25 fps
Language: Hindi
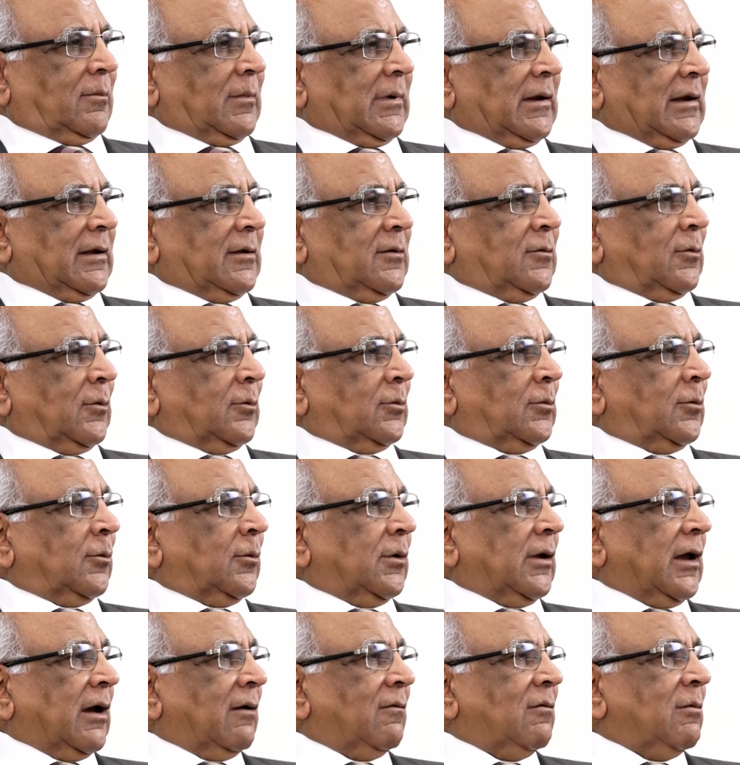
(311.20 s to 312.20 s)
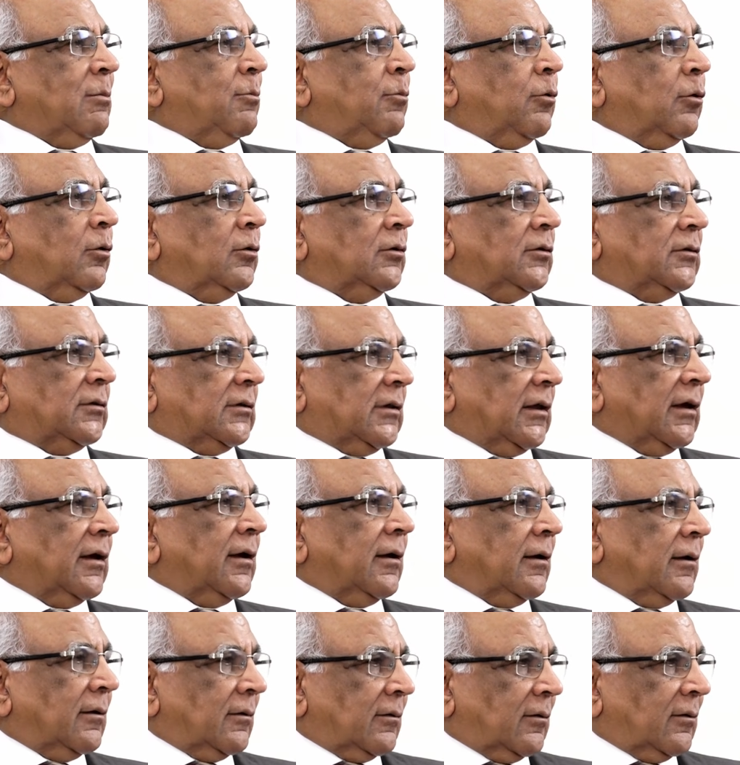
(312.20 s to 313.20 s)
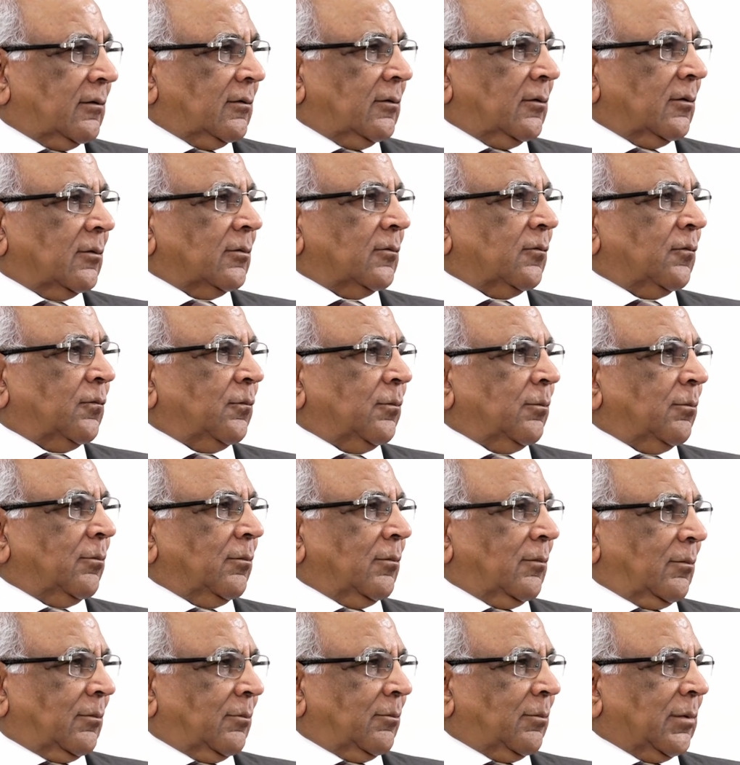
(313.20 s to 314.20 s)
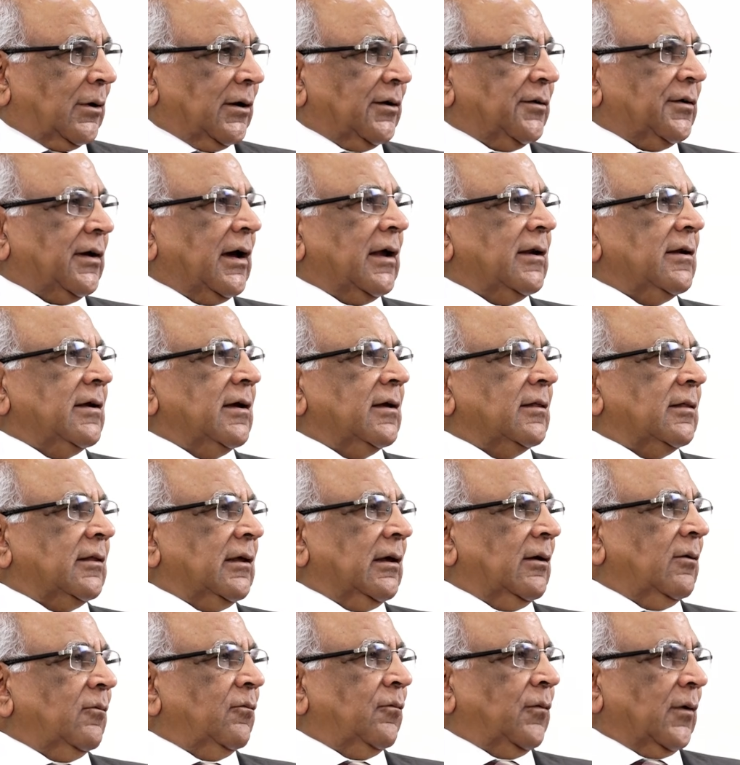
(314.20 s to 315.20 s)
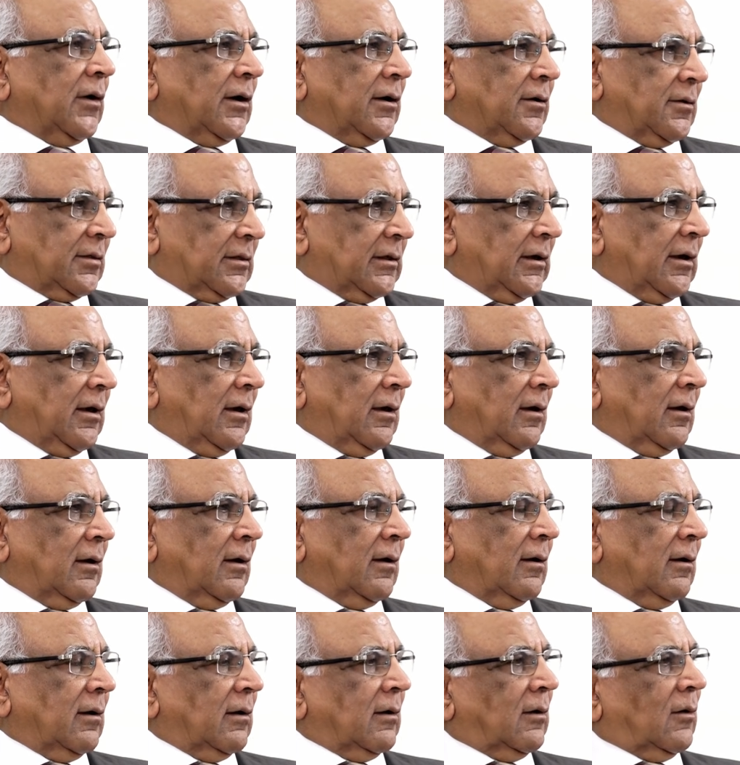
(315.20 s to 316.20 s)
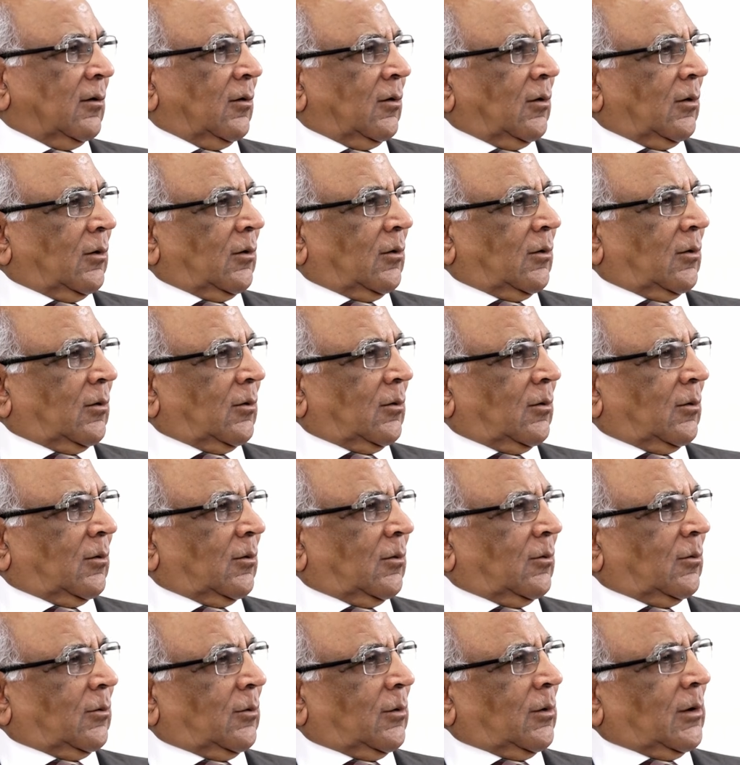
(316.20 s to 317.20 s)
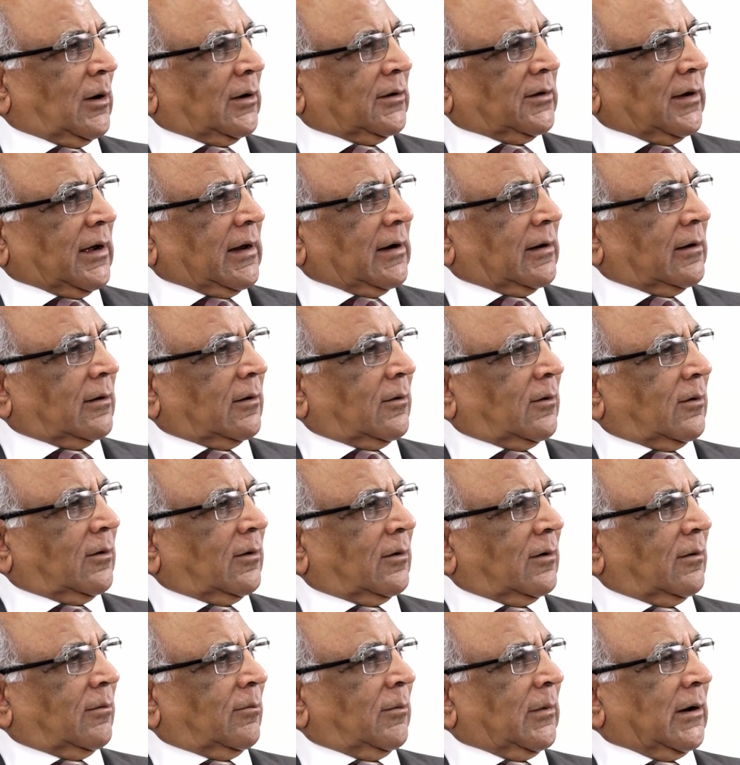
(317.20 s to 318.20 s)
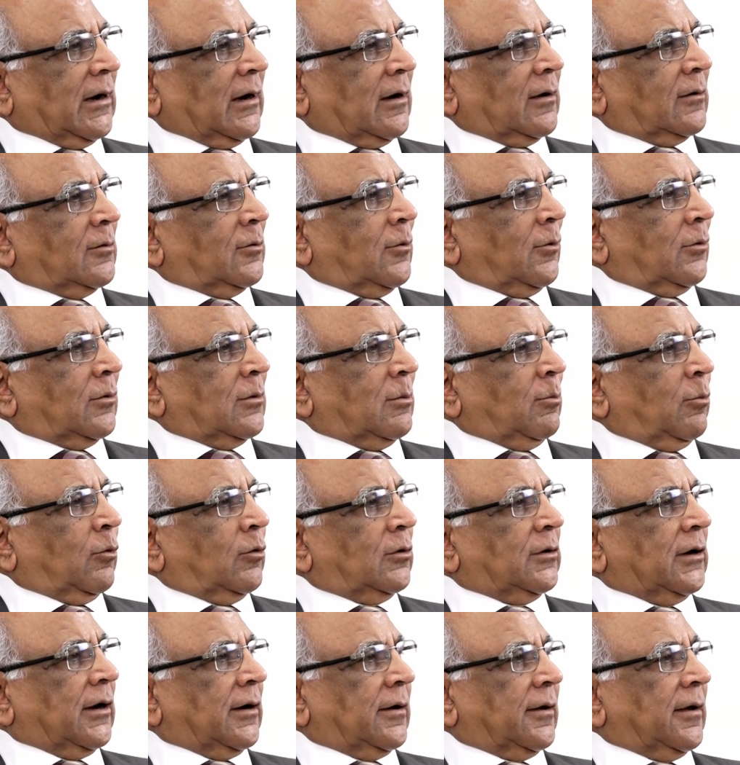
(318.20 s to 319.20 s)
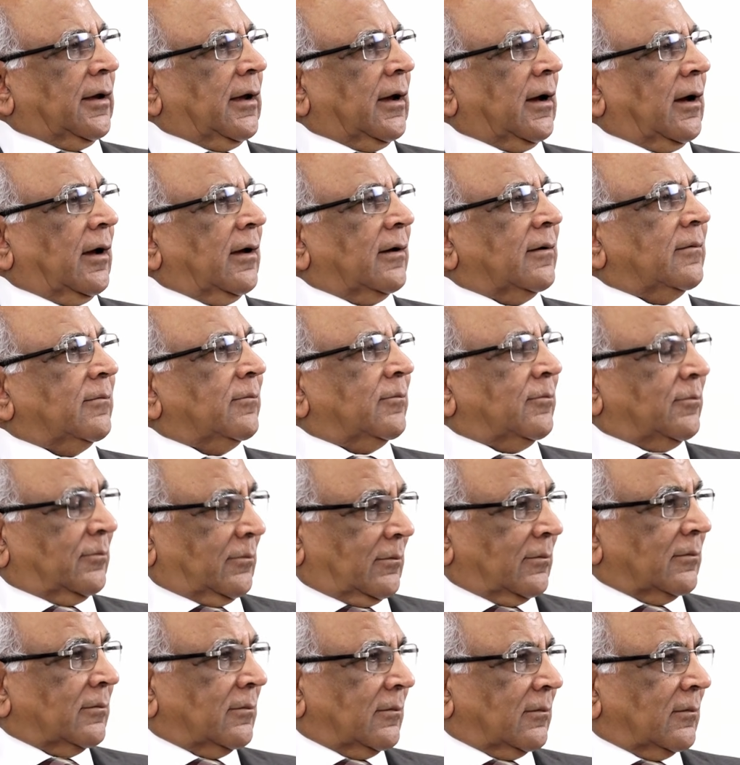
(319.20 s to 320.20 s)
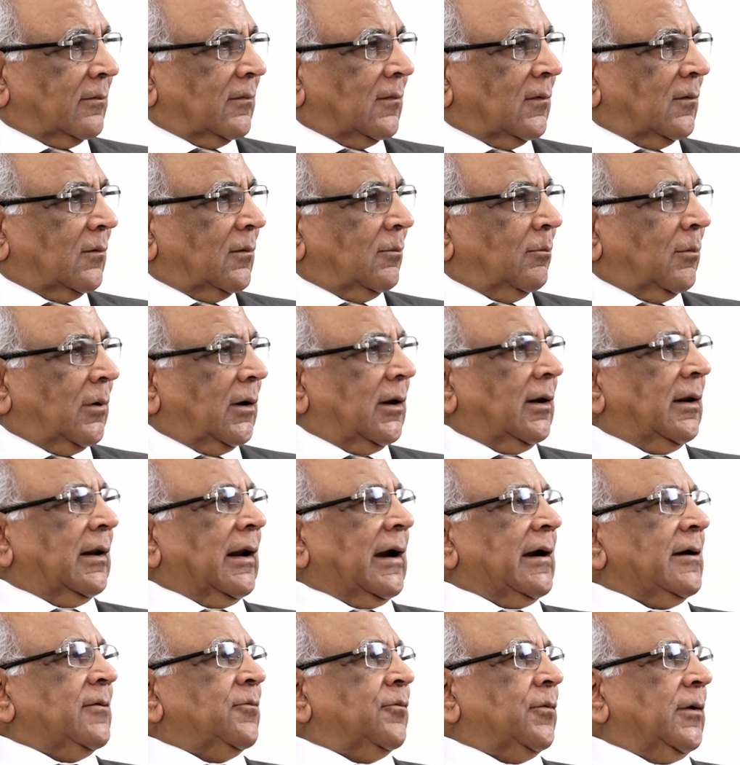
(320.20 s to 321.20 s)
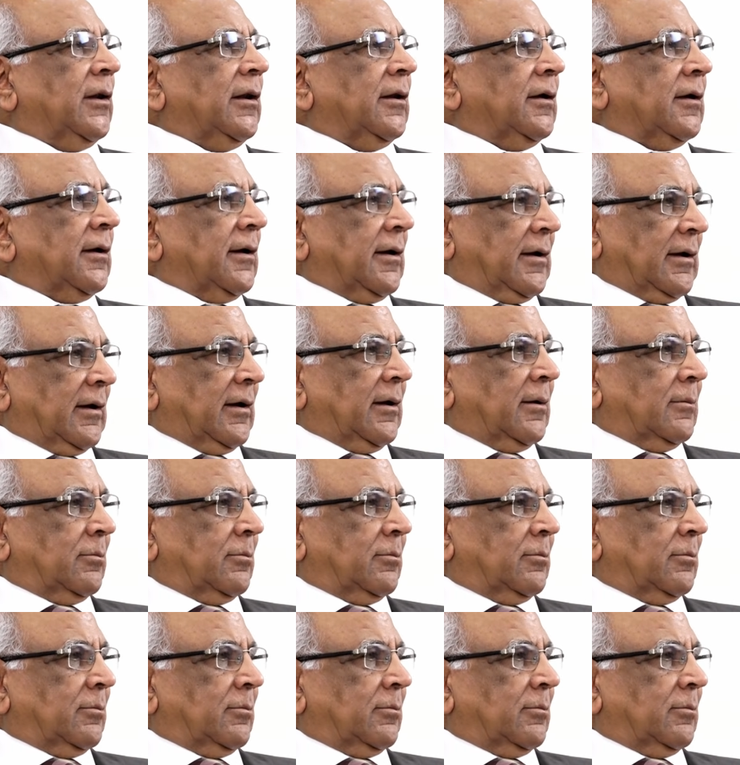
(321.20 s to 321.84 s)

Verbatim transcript: मेरी जो दुनियावी बोझ थे जो परेशानियां थी फिक्र थी वो अचानक मेरे कंधों से बोझ हट गया है बड़े लाइट फील करेंगे